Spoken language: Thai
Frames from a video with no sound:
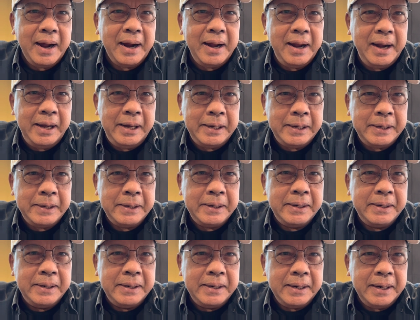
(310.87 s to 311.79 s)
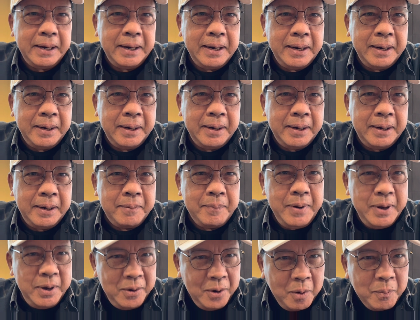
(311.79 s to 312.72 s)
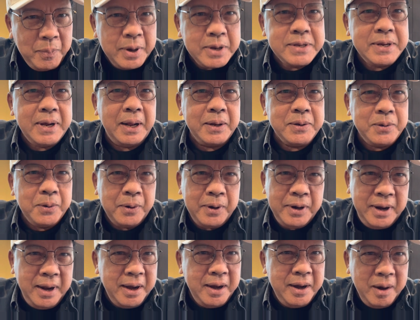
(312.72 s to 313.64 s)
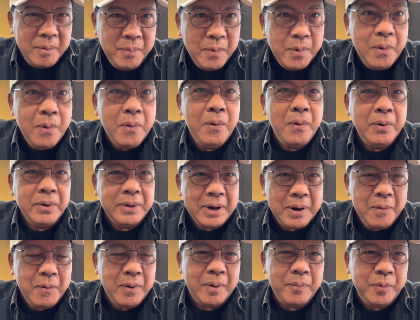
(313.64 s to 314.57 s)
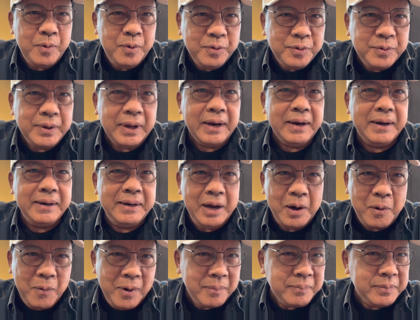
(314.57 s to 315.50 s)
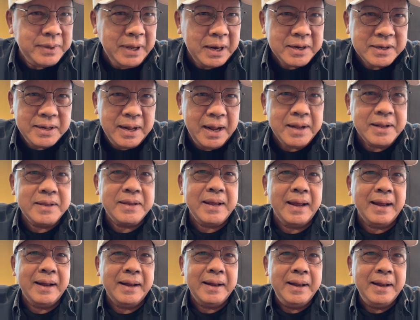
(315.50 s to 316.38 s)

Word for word: กให้พี่น้องประชาชนได้รับรู้ถึงความรู้สึกและความตั้งใจจริง